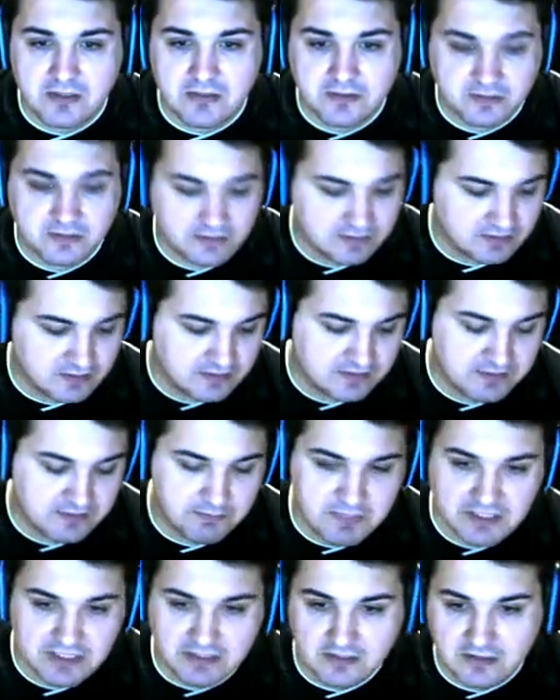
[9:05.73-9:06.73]
Hier, das merke
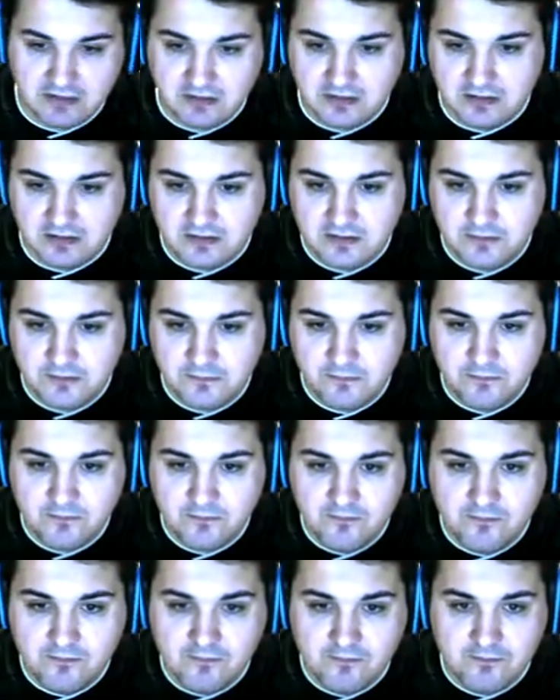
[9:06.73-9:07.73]
ich gerade.
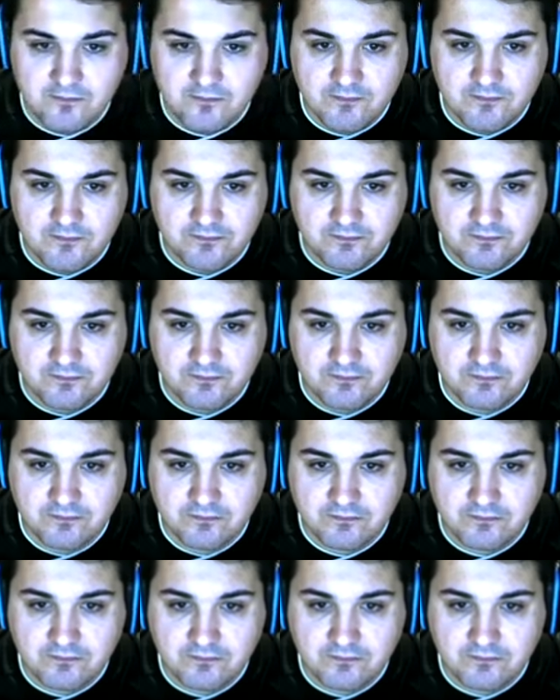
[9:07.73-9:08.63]
Ja.